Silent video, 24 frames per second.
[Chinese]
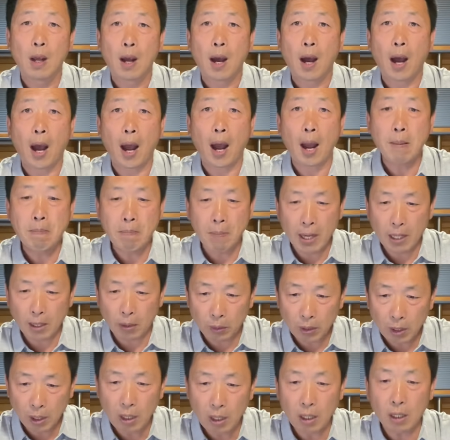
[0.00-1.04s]
还没
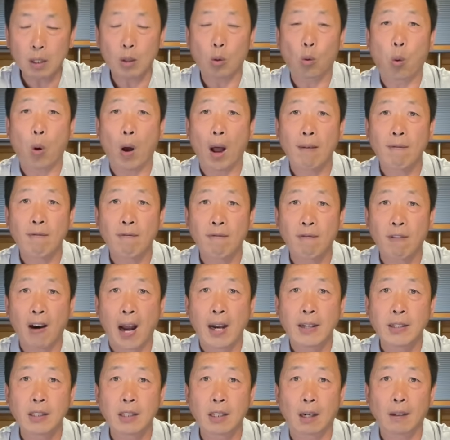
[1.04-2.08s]
有一款
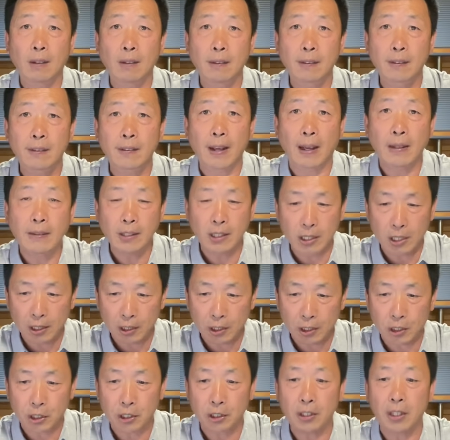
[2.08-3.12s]
完成三
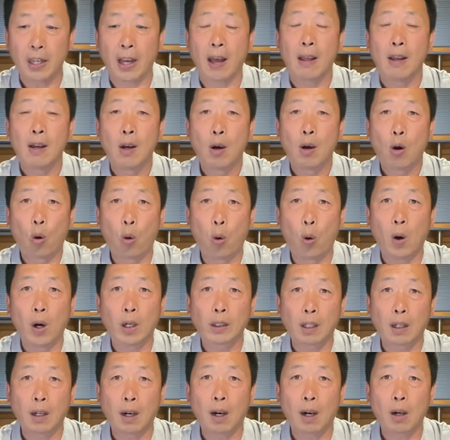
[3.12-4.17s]
期实验，获
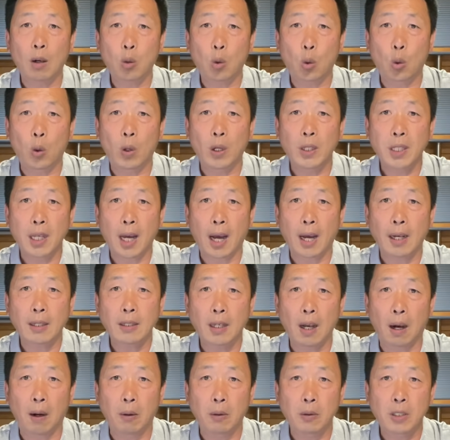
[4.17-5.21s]
得国家
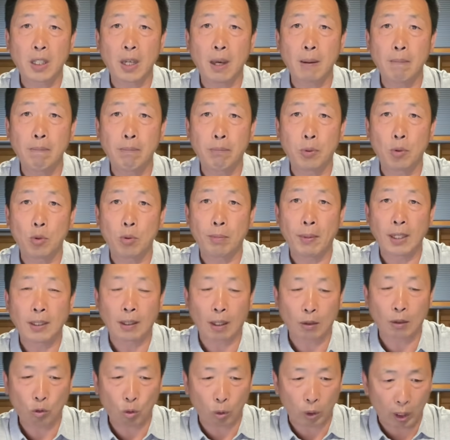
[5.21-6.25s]
药监部门
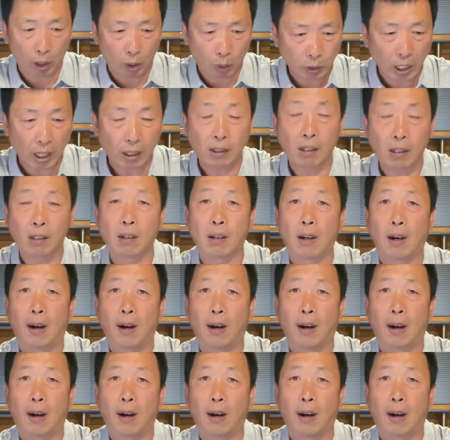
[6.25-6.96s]
的最后认可。